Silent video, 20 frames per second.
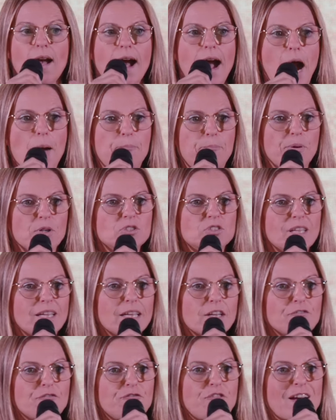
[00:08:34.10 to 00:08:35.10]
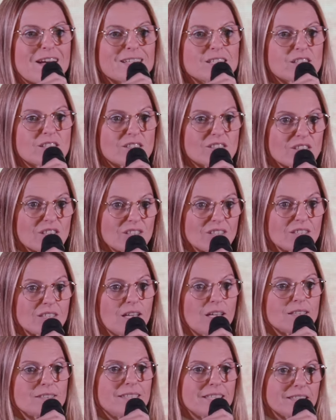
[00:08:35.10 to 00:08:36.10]
a poter far sì
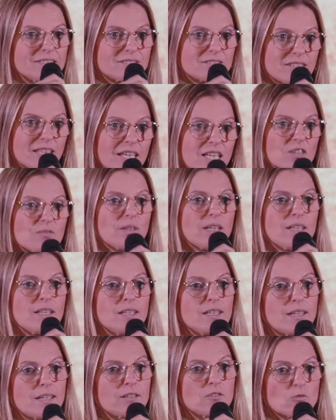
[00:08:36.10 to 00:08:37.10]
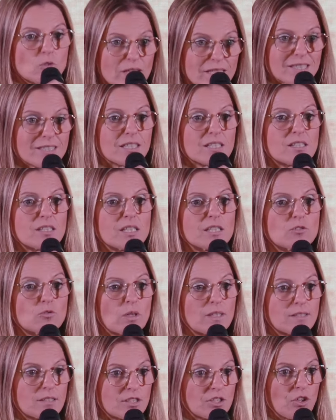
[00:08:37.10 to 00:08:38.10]
di intervenire in questa
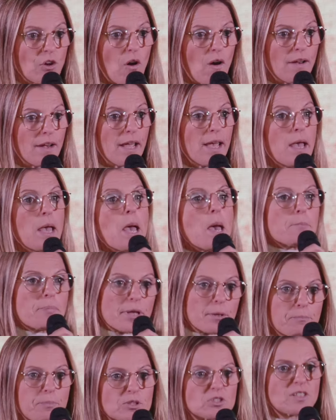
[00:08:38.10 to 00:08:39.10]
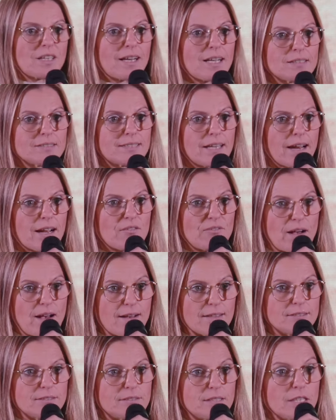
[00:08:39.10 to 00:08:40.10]
situazione per poter andare
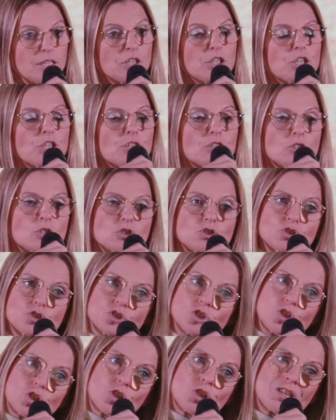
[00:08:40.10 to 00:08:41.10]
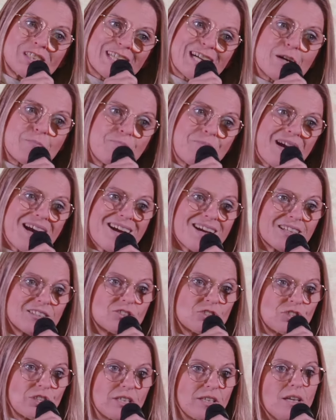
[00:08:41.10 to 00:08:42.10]
avanti. Io non sono
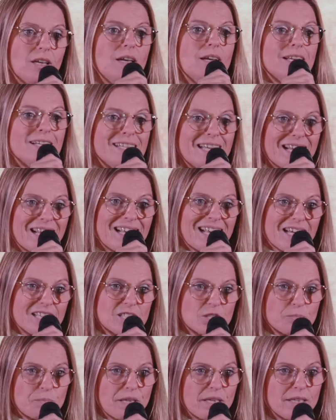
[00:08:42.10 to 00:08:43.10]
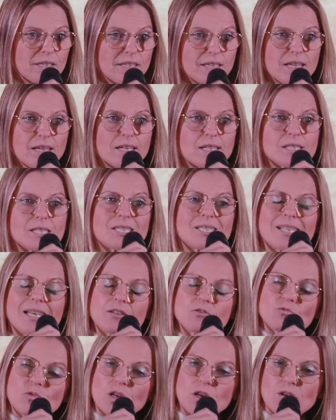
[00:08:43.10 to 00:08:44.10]
capace nella esperienza,
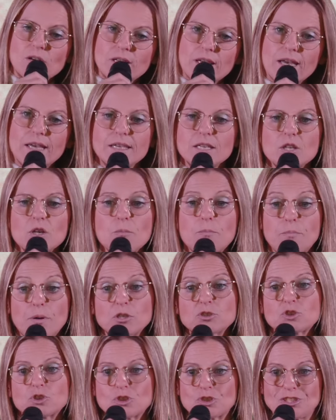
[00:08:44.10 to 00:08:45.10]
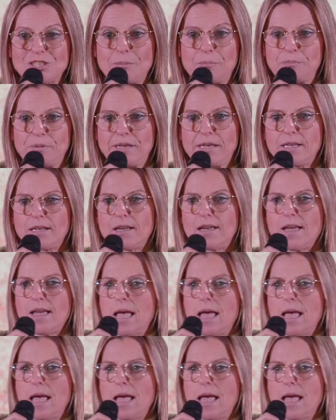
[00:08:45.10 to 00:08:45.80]
in quello che io posso sapere,